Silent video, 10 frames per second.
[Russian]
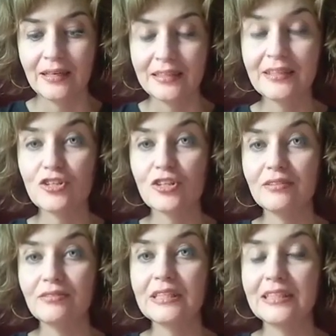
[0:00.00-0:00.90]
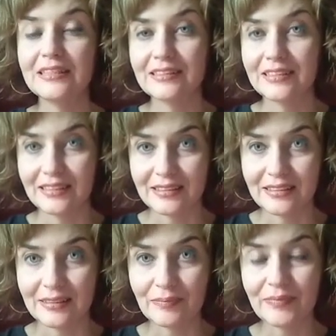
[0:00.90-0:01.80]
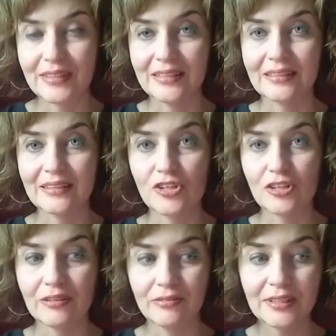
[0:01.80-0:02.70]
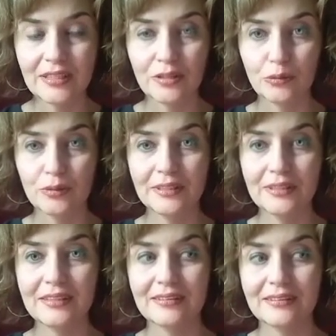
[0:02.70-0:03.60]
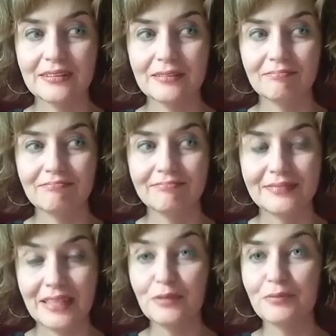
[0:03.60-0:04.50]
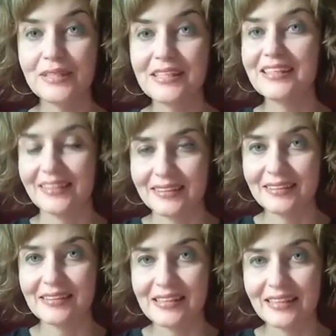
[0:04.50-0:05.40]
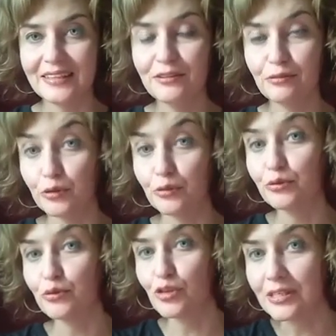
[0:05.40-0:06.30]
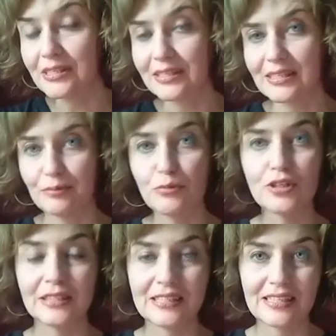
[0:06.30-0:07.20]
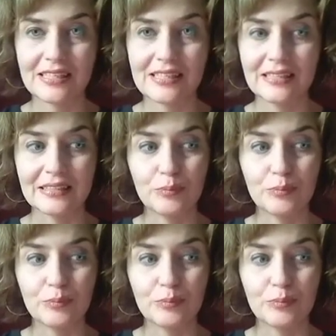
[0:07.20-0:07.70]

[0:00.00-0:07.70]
Это человек Елена Тарарина. Это человек, который эм, дал мне старт, старт в новую жизнь, если можно так сказать.